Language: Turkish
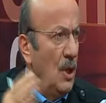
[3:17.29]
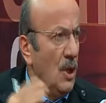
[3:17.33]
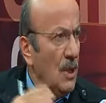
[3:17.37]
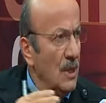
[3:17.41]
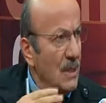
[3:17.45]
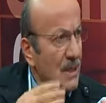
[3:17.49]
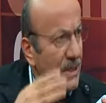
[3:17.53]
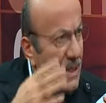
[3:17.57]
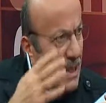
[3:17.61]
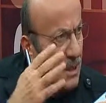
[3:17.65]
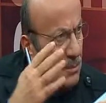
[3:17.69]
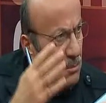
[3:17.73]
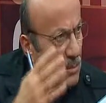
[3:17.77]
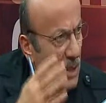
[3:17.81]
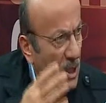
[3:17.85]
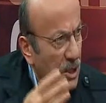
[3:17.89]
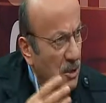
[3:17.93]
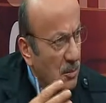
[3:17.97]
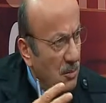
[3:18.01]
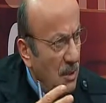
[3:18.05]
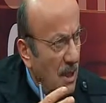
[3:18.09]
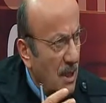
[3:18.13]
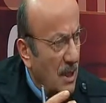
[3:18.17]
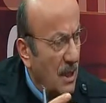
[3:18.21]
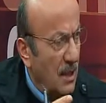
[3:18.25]
Sayın
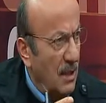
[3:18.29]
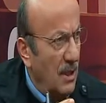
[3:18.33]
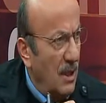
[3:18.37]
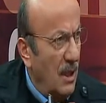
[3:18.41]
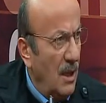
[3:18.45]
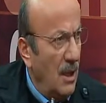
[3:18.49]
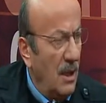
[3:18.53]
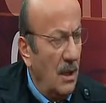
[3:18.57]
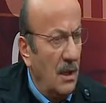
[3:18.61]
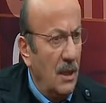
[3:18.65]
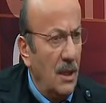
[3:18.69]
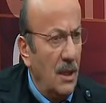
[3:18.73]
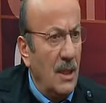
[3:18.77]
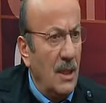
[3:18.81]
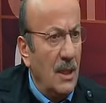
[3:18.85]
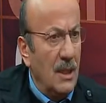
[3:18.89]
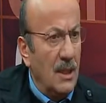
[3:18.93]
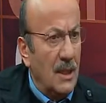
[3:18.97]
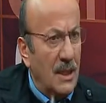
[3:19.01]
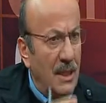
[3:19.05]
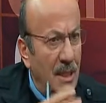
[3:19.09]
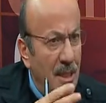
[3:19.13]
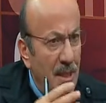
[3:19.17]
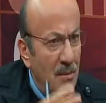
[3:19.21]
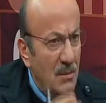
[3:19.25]
Başbakan'a
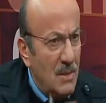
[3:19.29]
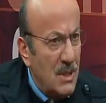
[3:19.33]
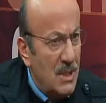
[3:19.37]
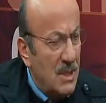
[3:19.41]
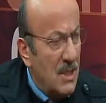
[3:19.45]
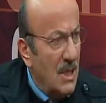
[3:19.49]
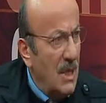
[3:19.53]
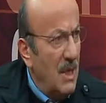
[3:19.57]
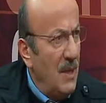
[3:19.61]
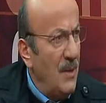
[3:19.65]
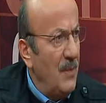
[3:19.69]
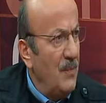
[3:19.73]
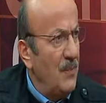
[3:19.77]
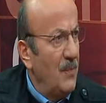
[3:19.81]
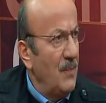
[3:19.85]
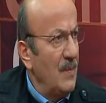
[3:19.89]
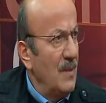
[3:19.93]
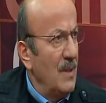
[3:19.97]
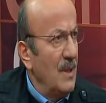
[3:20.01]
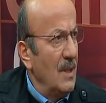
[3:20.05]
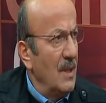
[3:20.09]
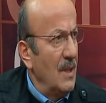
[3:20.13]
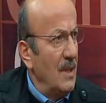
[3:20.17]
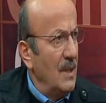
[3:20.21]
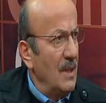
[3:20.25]
kimse
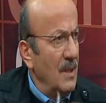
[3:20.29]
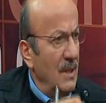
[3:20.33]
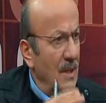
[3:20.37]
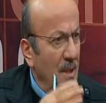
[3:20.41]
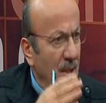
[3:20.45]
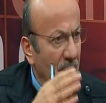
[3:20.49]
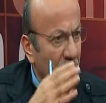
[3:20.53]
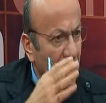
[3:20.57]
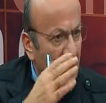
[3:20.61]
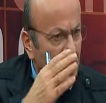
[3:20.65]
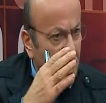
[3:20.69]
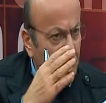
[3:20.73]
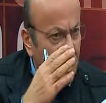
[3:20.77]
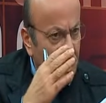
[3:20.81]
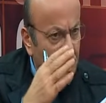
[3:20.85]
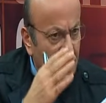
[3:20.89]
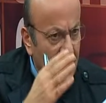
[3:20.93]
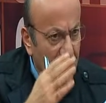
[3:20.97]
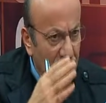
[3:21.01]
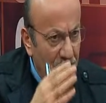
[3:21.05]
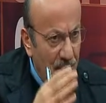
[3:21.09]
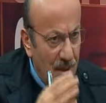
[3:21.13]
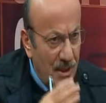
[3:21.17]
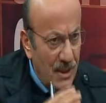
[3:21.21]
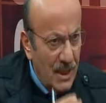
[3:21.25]

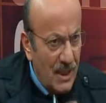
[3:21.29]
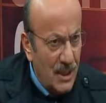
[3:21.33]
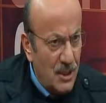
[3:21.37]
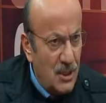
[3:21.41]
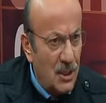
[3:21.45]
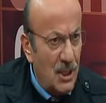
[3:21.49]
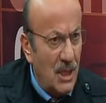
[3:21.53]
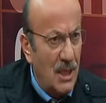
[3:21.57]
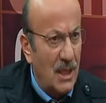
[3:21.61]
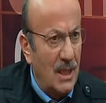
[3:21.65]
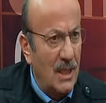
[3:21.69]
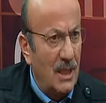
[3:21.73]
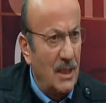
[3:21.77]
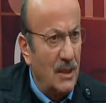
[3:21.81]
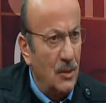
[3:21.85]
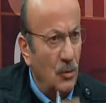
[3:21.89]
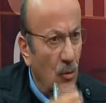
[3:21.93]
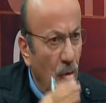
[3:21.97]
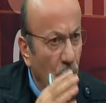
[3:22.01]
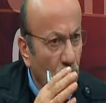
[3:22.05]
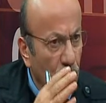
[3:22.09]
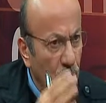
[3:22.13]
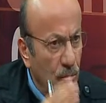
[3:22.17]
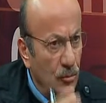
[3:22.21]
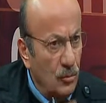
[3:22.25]
e, gerçekleri
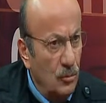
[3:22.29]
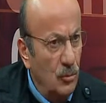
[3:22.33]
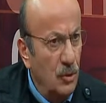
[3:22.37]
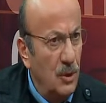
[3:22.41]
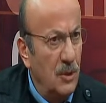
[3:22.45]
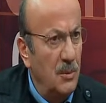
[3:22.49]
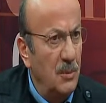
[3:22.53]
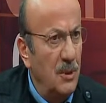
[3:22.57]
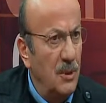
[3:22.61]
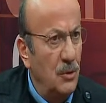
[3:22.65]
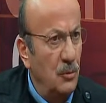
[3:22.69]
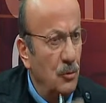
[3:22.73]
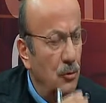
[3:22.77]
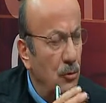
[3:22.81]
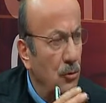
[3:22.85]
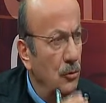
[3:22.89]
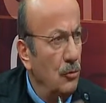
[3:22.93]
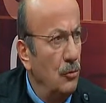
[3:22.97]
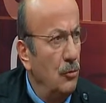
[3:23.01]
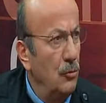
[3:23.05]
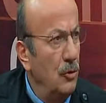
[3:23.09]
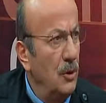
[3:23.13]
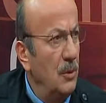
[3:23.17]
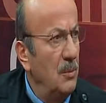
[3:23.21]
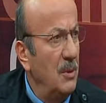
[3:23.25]
olduğu gibi,
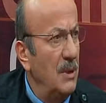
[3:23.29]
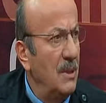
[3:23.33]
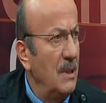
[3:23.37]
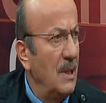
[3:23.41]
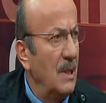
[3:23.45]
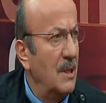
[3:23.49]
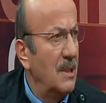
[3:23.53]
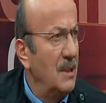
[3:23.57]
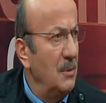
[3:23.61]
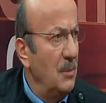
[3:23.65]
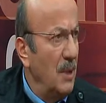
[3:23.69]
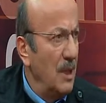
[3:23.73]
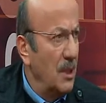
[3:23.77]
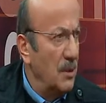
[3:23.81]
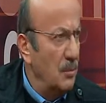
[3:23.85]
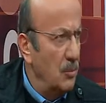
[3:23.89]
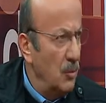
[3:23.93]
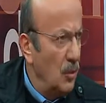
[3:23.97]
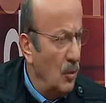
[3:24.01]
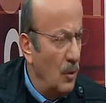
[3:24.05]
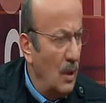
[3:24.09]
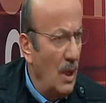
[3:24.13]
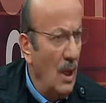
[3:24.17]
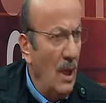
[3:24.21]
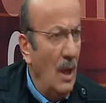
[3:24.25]
düşündüğü gibi takdim
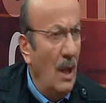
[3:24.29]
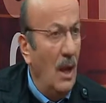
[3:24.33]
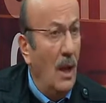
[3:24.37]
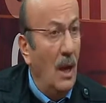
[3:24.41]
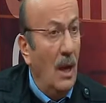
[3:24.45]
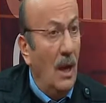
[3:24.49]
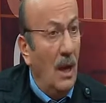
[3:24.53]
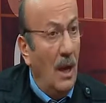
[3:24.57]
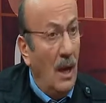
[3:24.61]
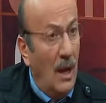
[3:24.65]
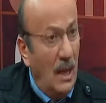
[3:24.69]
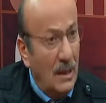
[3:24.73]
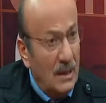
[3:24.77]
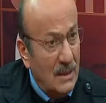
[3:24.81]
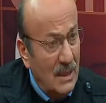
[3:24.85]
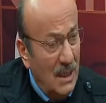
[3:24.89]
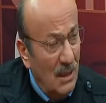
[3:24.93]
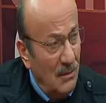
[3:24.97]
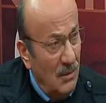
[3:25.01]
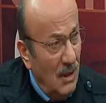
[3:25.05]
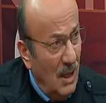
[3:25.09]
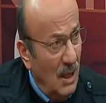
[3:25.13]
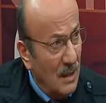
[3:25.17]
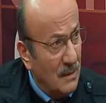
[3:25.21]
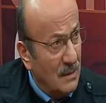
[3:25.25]
etmiyor. Hatta
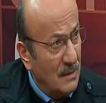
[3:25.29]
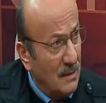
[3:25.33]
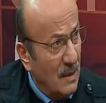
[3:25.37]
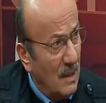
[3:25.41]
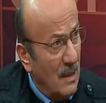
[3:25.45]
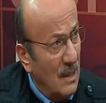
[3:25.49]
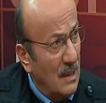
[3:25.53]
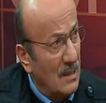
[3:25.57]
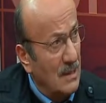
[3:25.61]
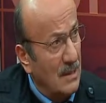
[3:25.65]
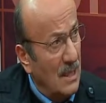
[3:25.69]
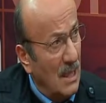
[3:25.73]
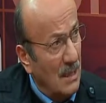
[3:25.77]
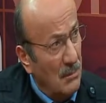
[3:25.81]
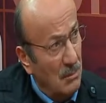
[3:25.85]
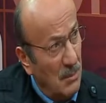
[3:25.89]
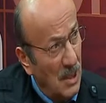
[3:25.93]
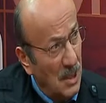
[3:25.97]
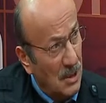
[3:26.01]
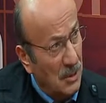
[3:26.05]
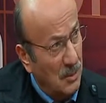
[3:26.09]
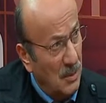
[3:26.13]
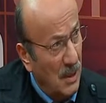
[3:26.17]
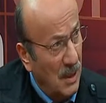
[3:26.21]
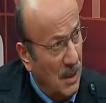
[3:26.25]
ve hatta Sayın
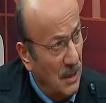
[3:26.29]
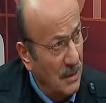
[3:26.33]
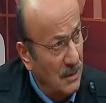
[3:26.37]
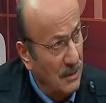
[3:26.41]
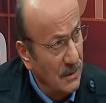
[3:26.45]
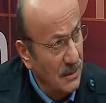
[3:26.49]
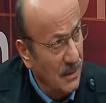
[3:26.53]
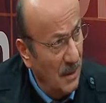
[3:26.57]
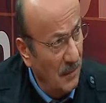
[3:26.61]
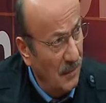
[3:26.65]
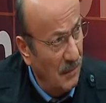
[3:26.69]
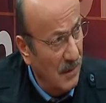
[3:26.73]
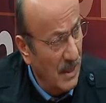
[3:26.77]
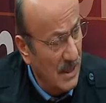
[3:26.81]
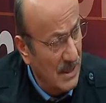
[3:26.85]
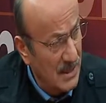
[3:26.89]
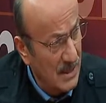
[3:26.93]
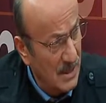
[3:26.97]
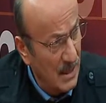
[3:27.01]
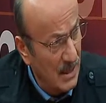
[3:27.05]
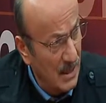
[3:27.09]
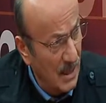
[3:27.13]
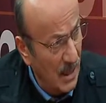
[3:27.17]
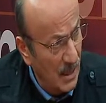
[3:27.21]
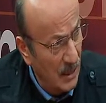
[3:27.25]
Başbakan'ın
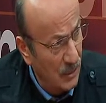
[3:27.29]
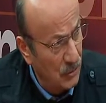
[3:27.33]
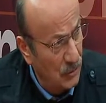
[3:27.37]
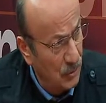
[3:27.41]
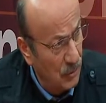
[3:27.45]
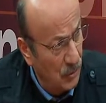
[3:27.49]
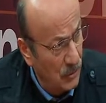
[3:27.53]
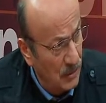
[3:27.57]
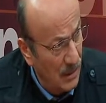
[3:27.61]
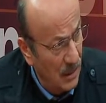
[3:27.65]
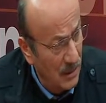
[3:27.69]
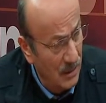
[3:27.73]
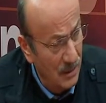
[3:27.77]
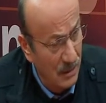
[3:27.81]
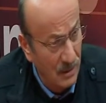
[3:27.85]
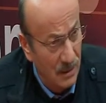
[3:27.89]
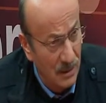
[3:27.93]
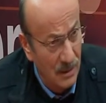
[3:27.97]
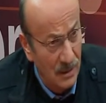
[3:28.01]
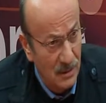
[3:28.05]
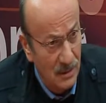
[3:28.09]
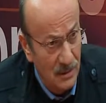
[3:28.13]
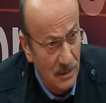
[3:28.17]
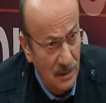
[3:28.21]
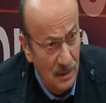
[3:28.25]
reflekslerini az çok tan, e,
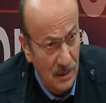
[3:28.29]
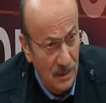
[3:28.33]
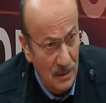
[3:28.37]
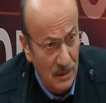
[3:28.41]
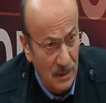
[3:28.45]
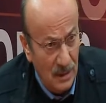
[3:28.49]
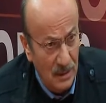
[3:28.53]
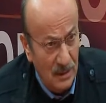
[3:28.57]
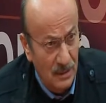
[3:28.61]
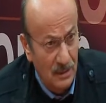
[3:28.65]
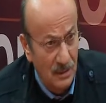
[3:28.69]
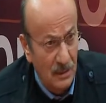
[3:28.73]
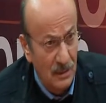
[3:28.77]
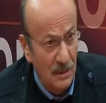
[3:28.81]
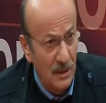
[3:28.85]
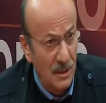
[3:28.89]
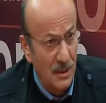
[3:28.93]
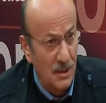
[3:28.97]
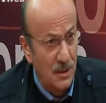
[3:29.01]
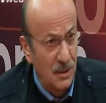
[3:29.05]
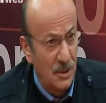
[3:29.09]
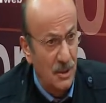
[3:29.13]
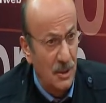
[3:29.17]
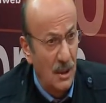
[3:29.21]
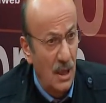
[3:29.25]
e tanıdıklar
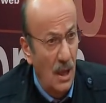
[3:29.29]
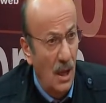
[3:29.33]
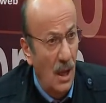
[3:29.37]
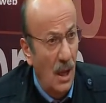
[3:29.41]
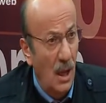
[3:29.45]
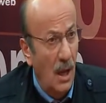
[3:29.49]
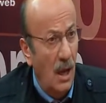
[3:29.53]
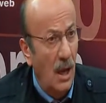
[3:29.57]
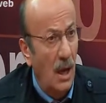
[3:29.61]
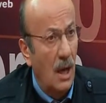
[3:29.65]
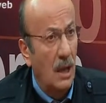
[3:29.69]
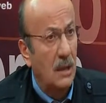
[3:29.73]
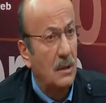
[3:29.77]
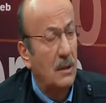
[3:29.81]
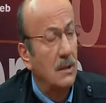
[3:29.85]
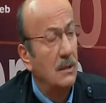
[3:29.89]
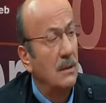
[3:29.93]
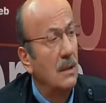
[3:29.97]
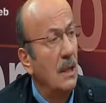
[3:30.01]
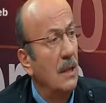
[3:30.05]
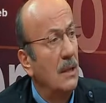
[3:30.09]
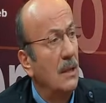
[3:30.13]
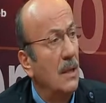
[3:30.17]
için aklından